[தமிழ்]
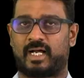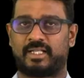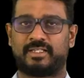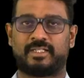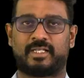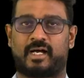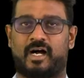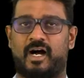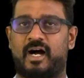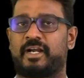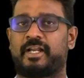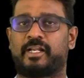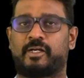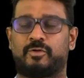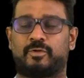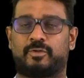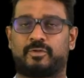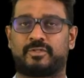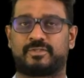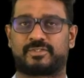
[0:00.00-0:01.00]
அந்த
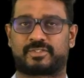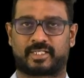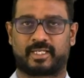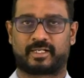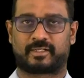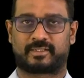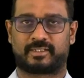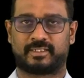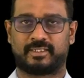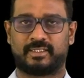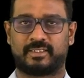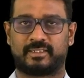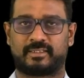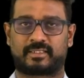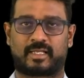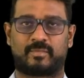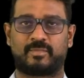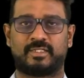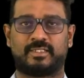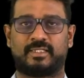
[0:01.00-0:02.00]
ஆடைகளோடு சேர்த்து
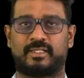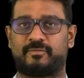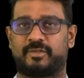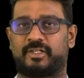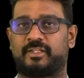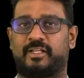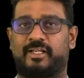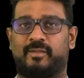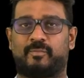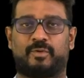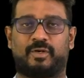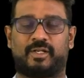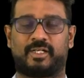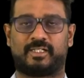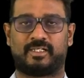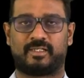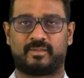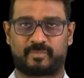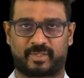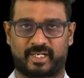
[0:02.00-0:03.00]
தமிழீழ விடுதலை
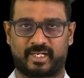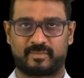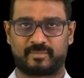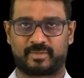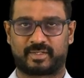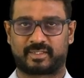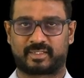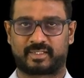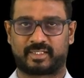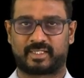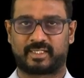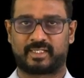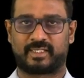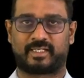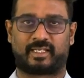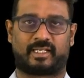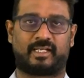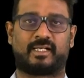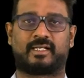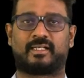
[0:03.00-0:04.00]
புலிகள் பயன்படுத்திய
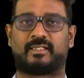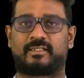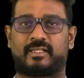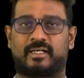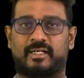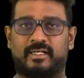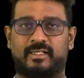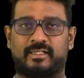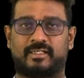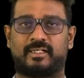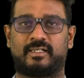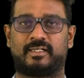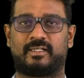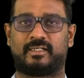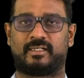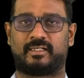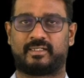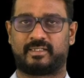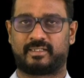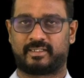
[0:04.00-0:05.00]
இலக்க தகடுகள்
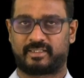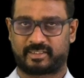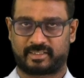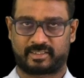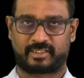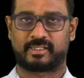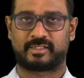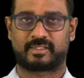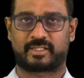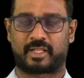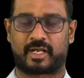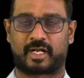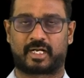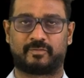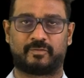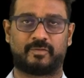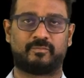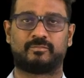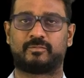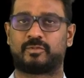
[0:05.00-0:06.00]

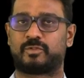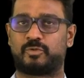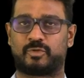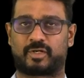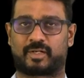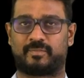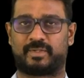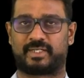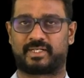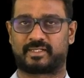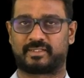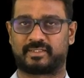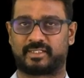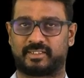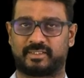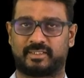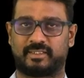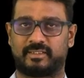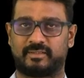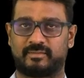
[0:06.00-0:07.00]
இருந்ததாகவும்
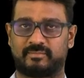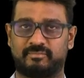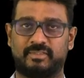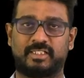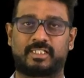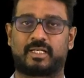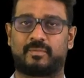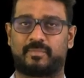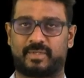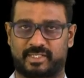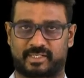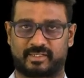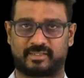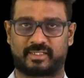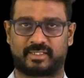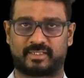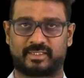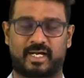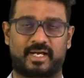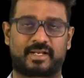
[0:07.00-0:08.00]
கூறப்பட்டிருந்தது
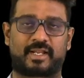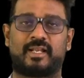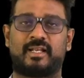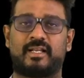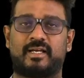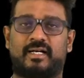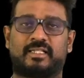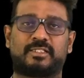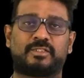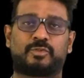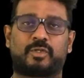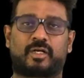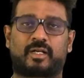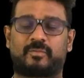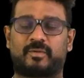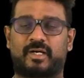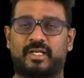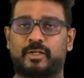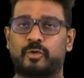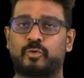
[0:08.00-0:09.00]
மீட்கப்பட்டிருந்தது ஆனால் அது
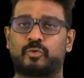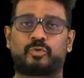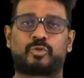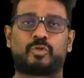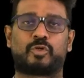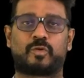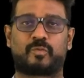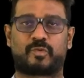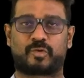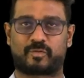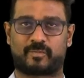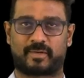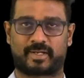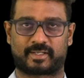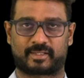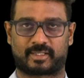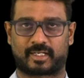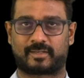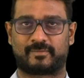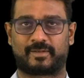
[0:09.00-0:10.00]
தொடர்பான
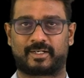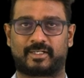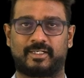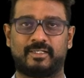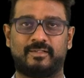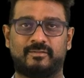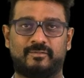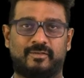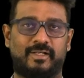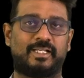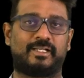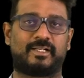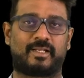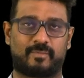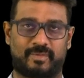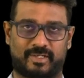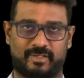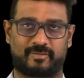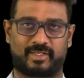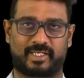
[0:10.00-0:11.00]
உத்தியோகபூர்வமான தகவல்கள்
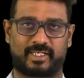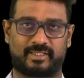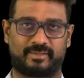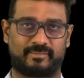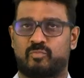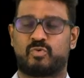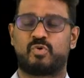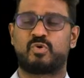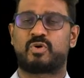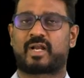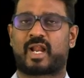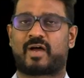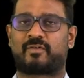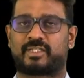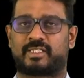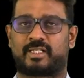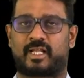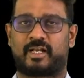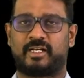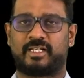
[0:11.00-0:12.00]
வெளியிடப்படவில்லை
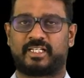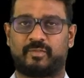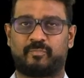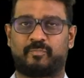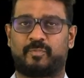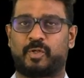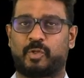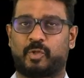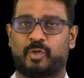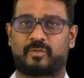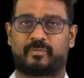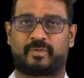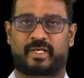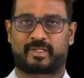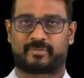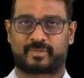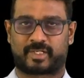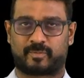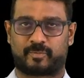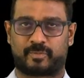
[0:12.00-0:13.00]
மூன்றாவது நாள் இப்படி ஒரு
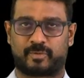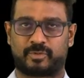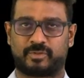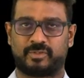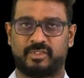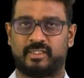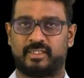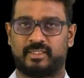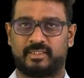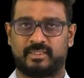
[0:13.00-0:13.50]
பரபரப்போடு